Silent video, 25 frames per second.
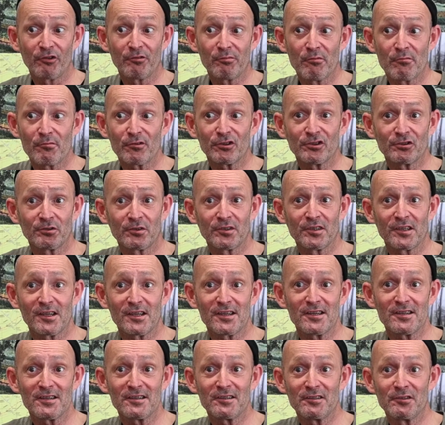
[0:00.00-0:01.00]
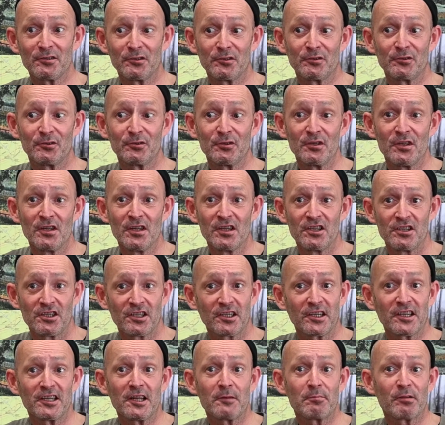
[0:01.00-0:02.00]
ce moment, je suis en train de,
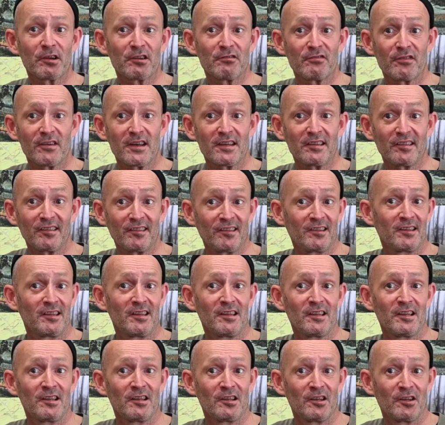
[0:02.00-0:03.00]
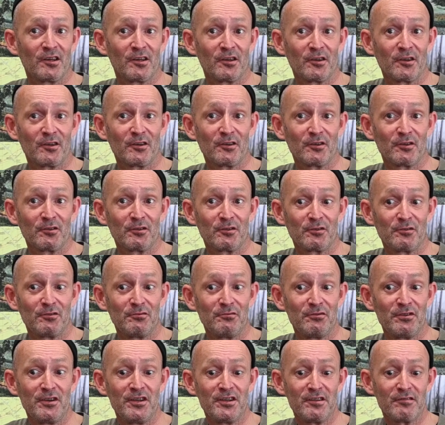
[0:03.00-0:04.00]
j'écris la préface euh,
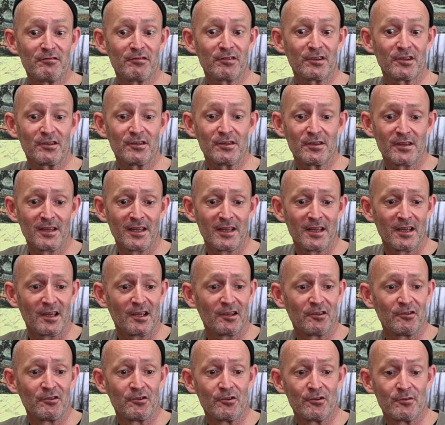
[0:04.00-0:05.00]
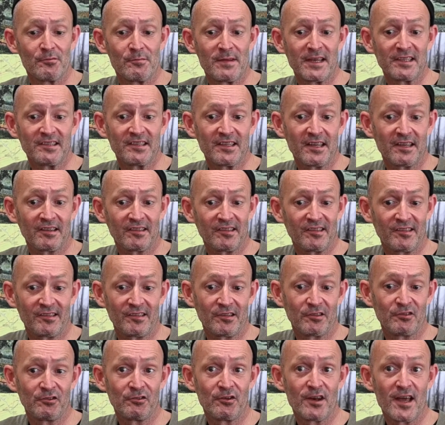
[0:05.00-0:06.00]
du livre de
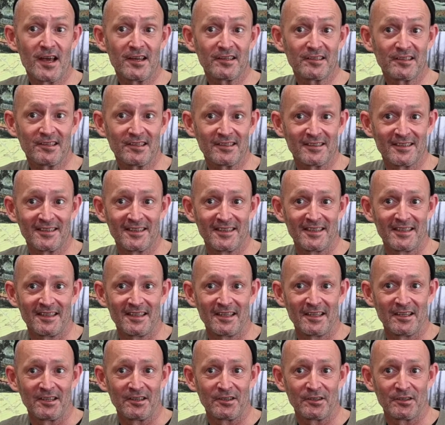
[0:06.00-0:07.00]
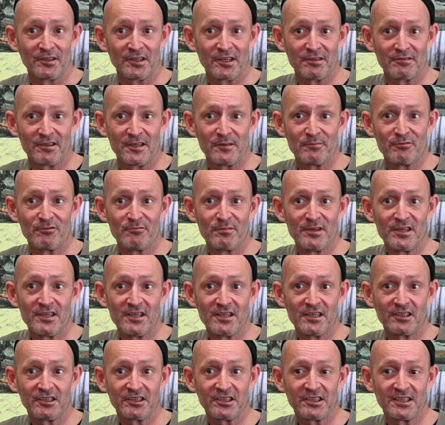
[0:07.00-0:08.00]
Mathias Delattre, euh, qui va être
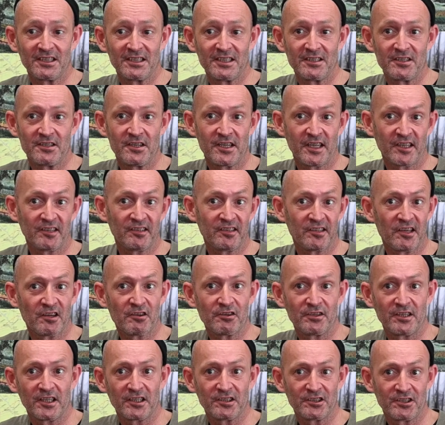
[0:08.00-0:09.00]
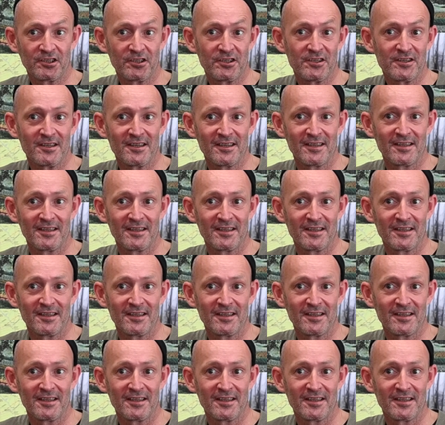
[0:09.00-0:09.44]
publié chez Risqué Connection.